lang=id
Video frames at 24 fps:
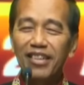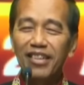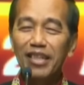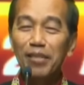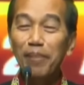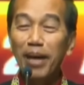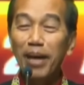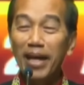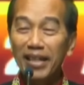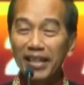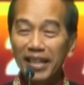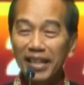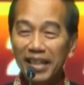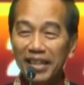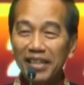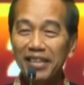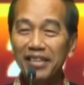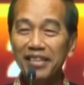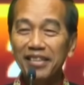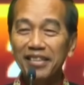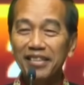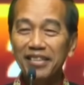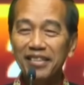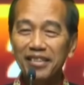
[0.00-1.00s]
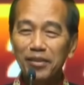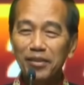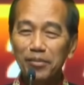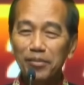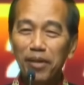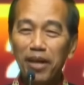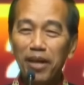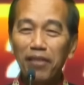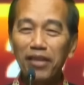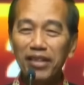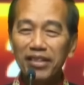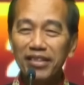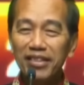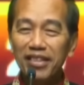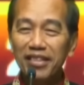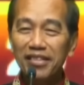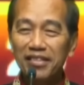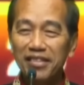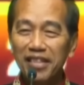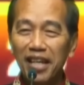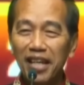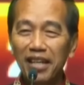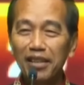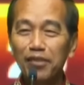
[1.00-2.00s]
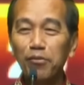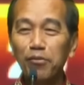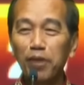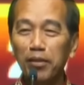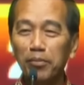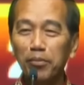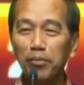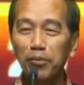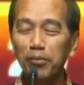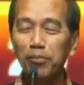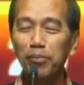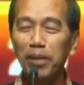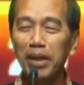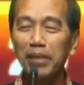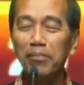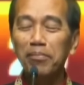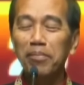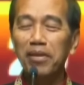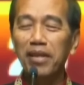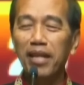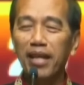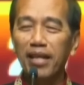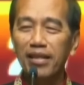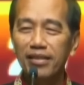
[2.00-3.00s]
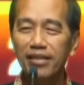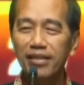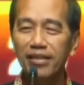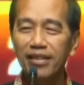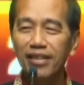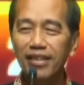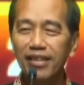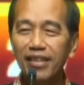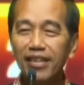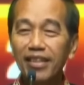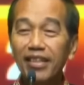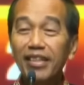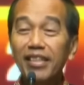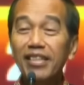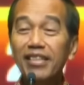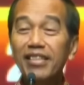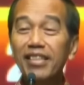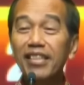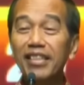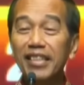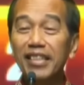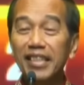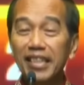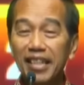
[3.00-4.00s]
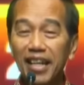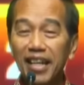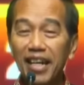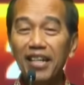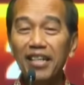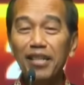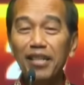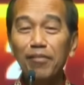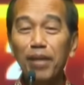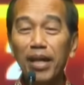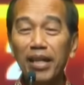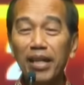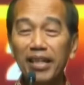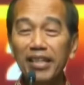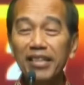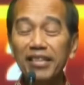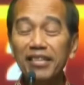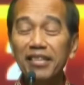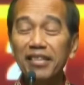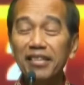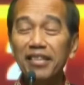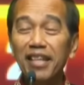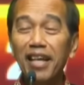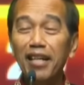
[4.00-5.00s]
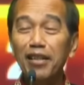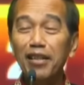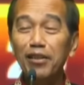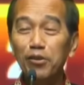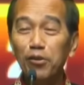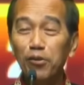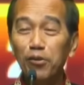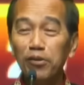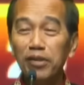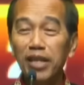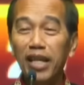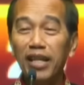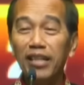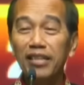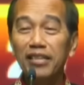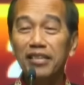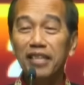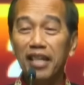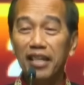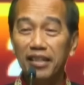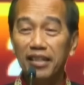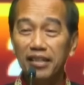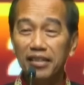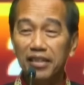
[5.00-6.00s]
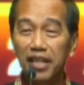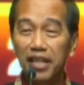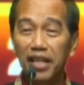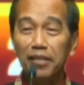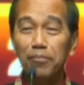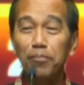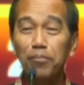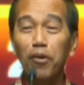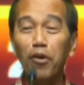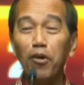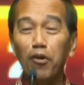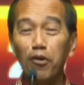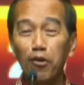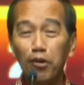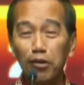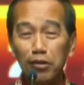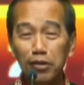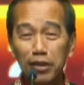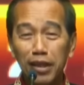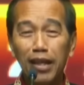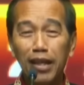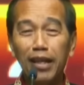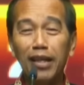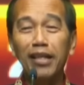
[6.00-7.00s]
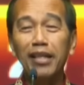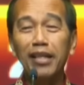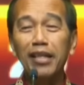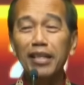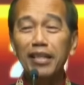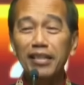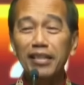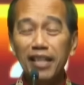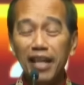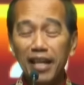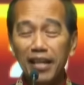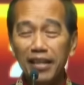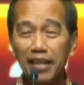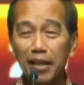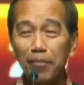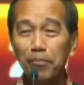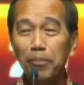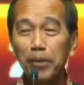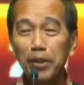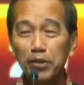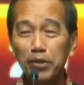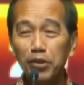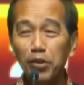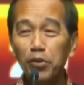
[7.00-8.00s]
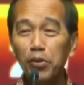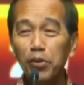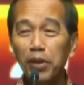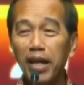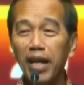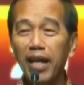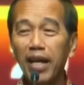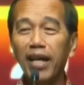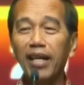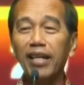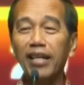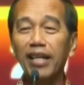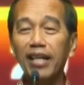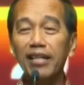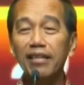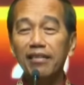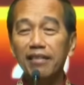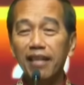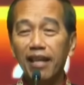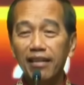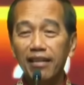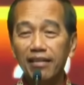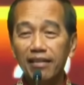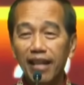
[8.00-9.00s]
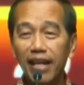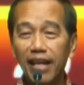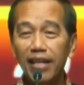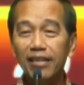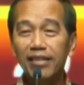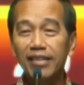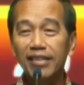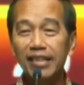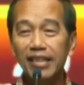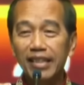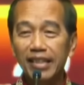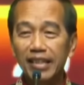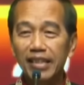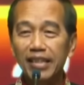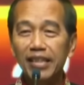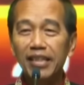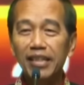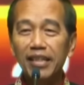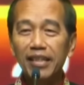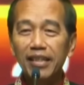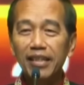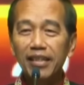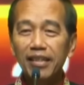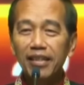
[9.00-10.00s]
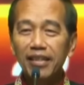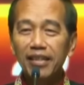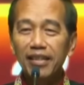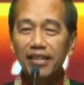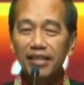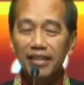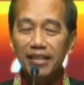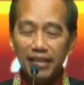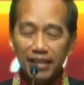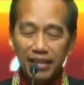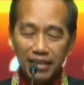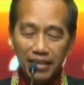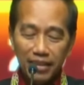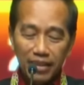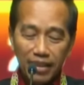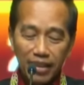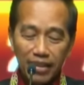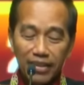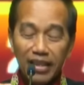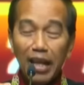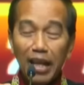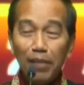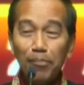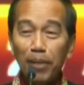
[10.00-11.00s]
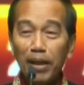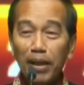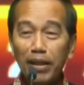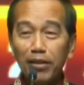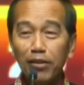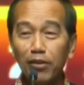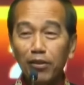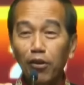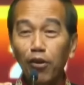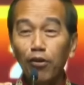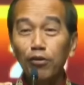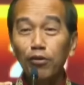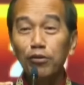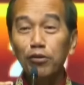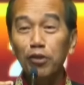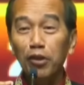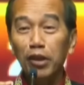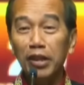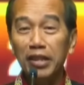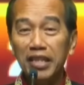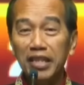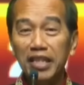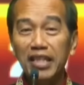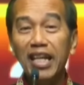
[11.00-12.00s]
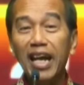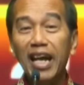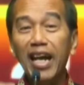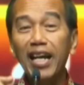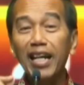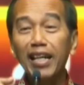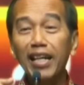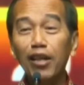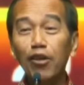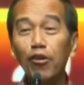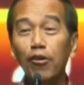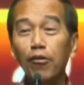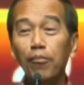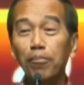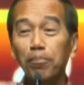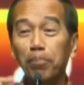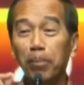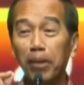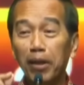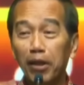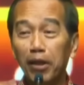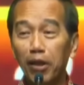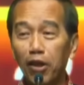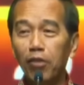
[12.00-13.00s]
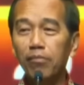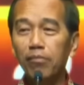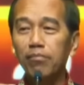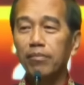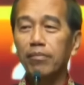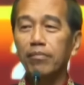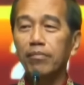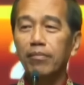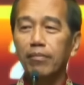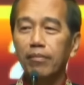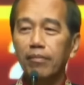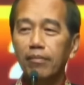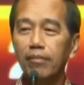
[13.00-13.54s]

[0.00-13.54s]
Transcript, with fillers: kemarin bahwa sejak 2014 sehingga kemarin langsung saya kejar-kejar, pokoknya saya besok enggak akan datang di rapat konsolidasi kalau belum